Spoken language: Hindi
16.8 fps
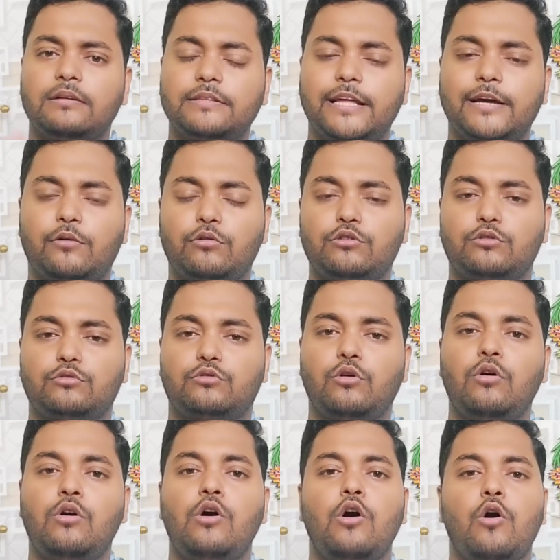देखो
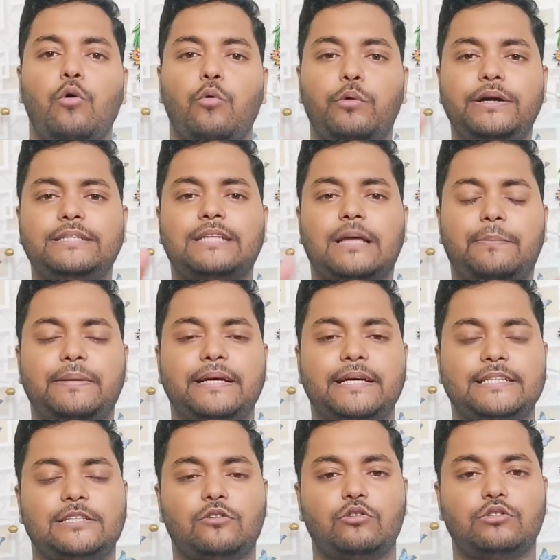दोस्तों विंड
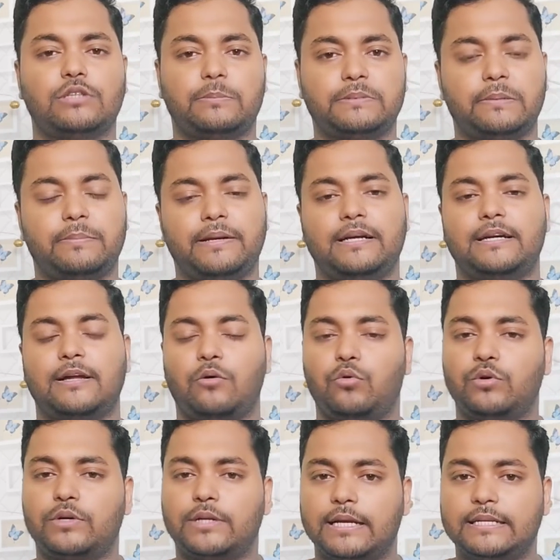एप्लीकेशन को सबसे पहले
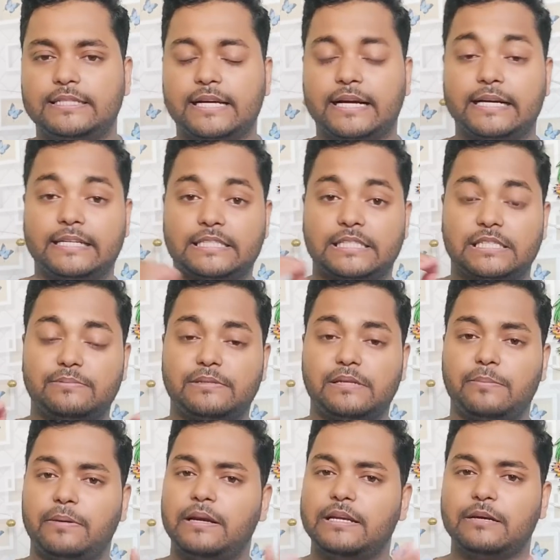डाउनलोड कर लीजिएगा
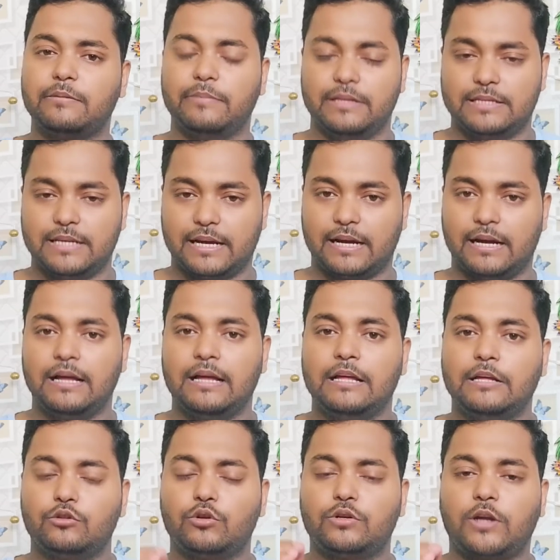डिस्क्रिप्शन पर लिंक मिल जाएगा
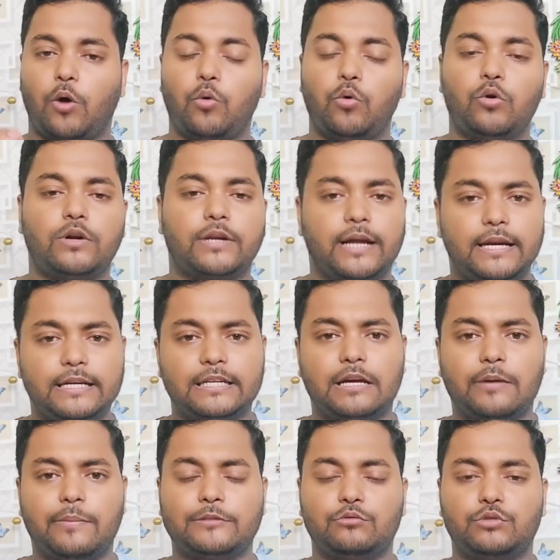तो डाउनलोड
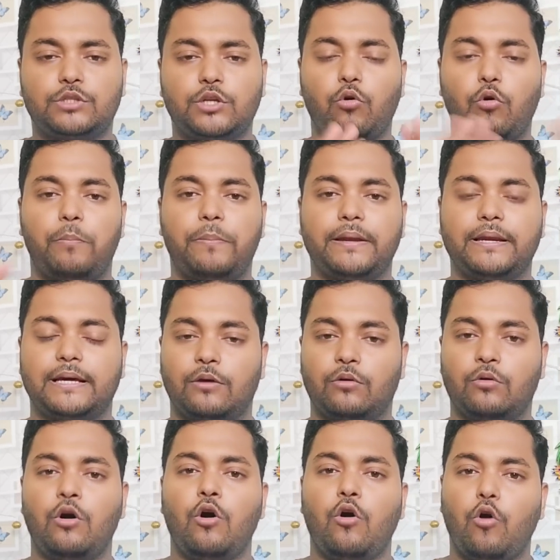करने के बाद उसे ओपन
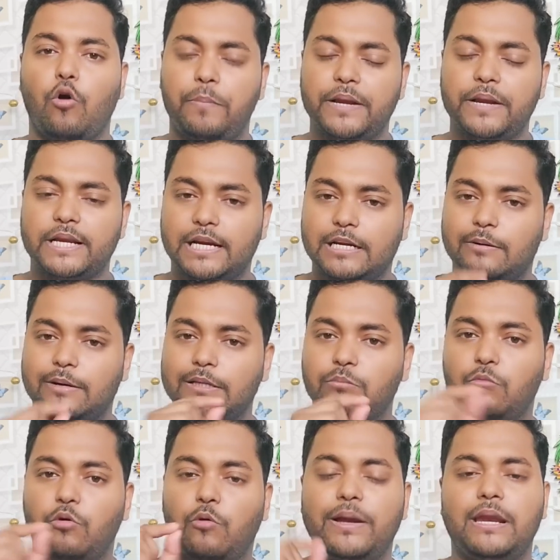करो ओपन करने के बाद
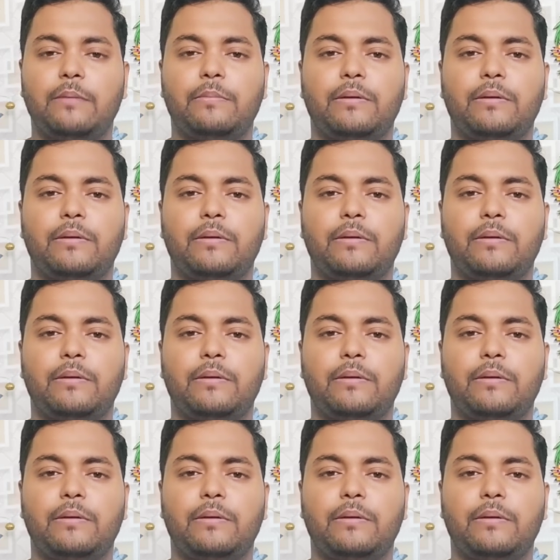मोबाइल